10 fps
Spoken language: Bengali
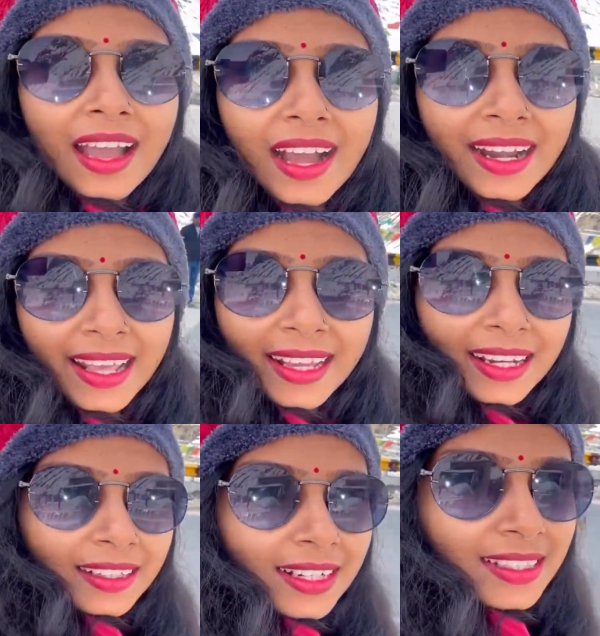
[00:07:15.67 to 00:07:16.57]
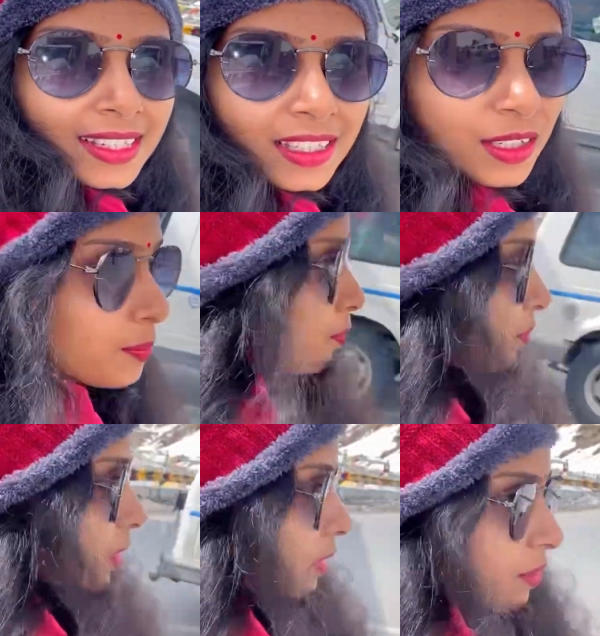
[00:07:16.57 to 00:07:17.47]
আর এখানকার জাস্ট
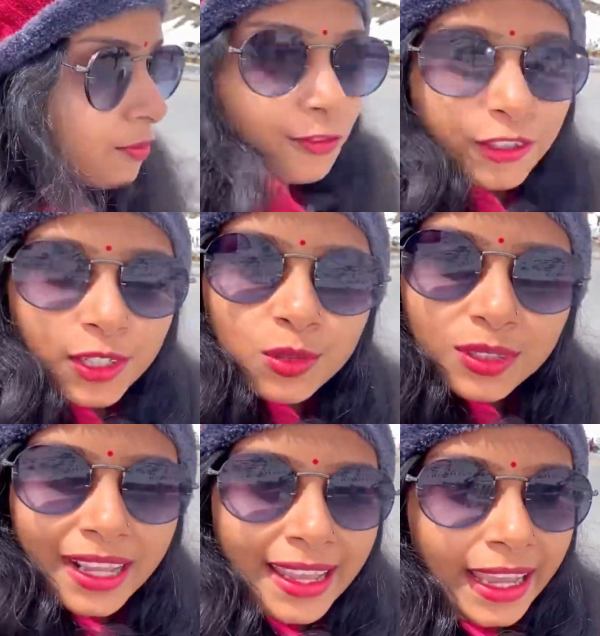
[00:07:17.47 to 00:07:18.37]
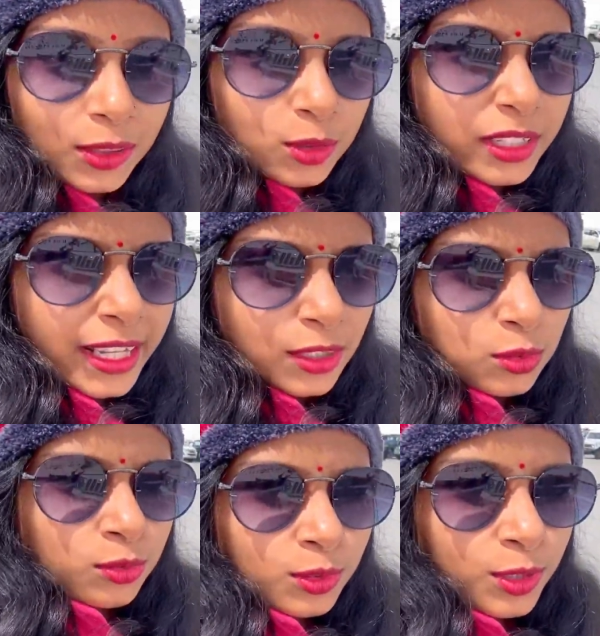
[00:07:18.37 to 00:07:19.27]
ভিউটাই এতটাই
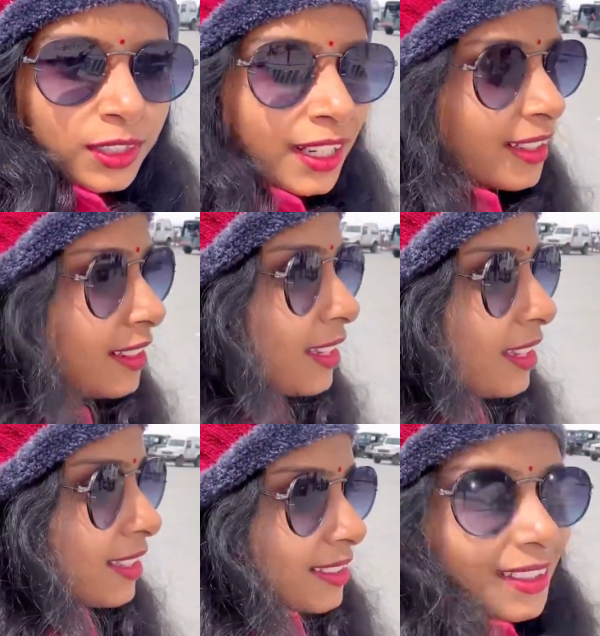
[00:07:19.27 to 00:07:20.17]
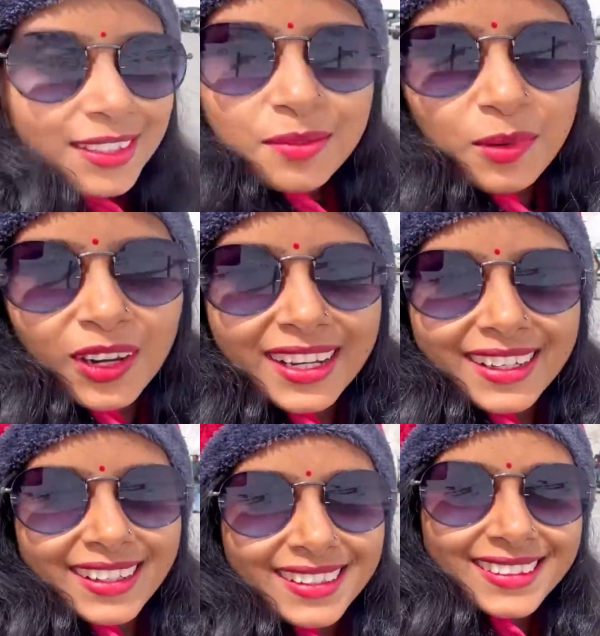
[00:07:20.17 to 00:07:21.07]
সুন্দর না জাস্ট বলার
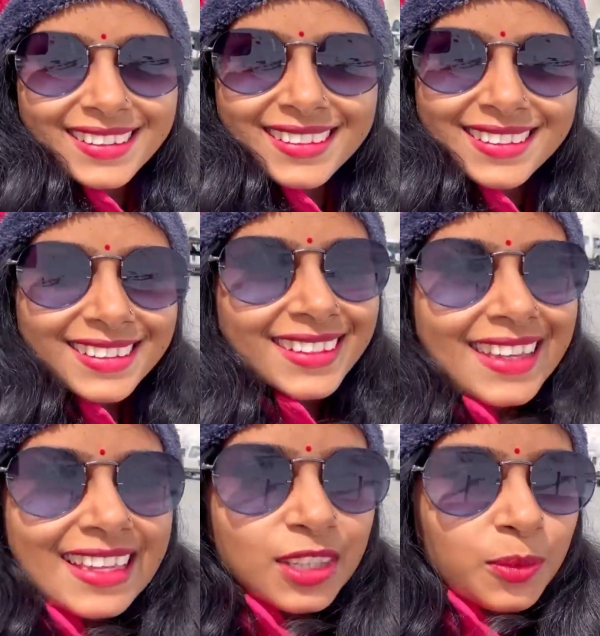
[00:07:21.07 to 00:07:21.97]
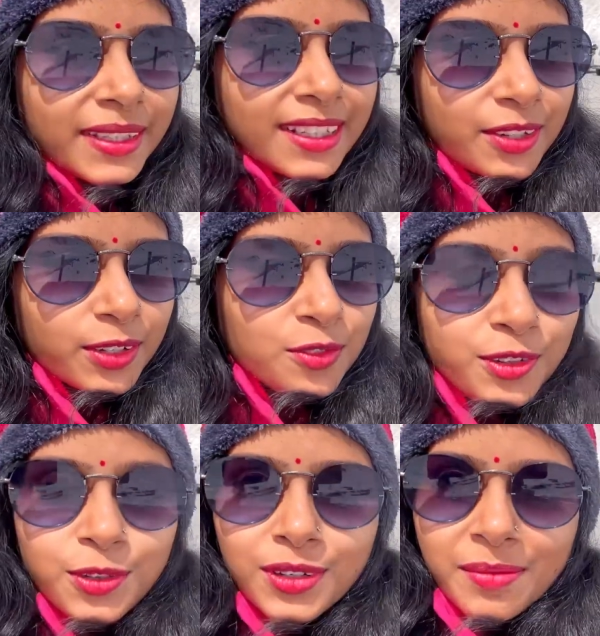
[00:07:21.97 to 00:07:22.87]
নেই তোমাদেরকে একটু
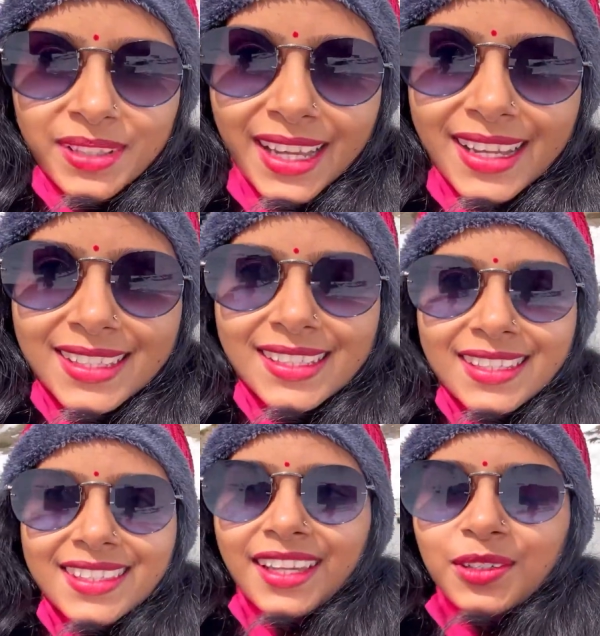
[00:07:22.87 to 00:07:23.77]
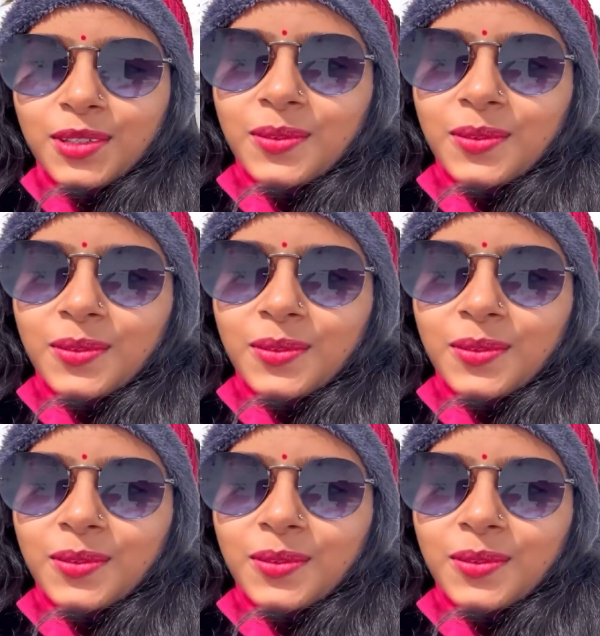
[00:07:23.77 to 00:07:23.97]
ভিউটা আমি দেখাচ্ছি জাস্ট দেখো